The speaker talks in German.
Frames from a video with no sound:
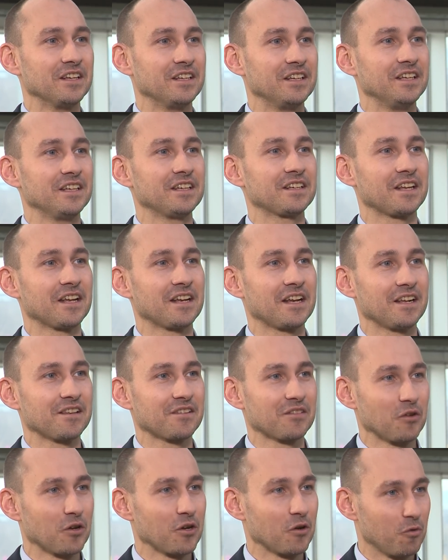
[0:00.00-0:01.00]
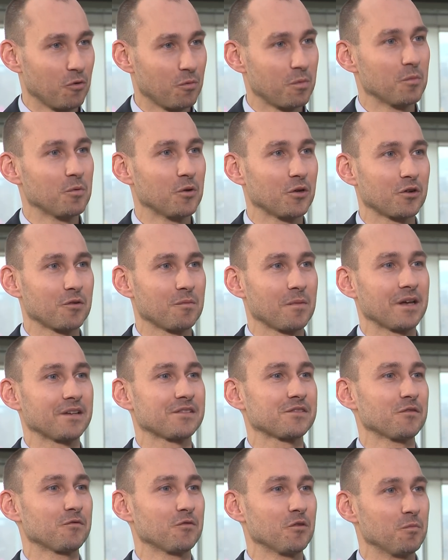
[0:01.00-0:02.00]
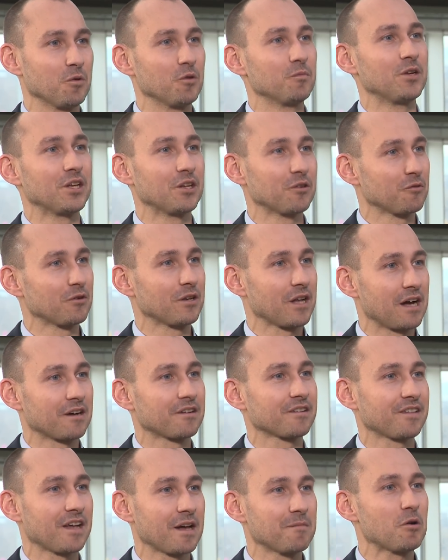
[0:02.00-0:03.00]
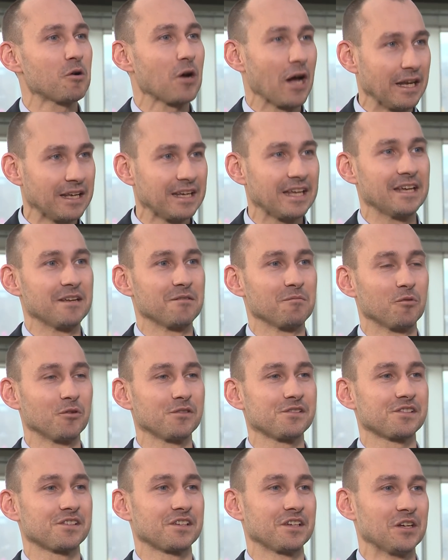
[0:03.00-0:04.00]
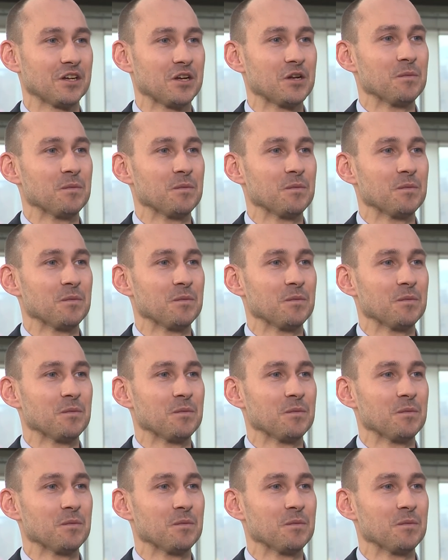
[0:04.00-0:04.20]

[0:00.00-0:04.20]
die ich dann als neuer Oberbürgermeister für Böblingen und Dagersheim auch angehen muss.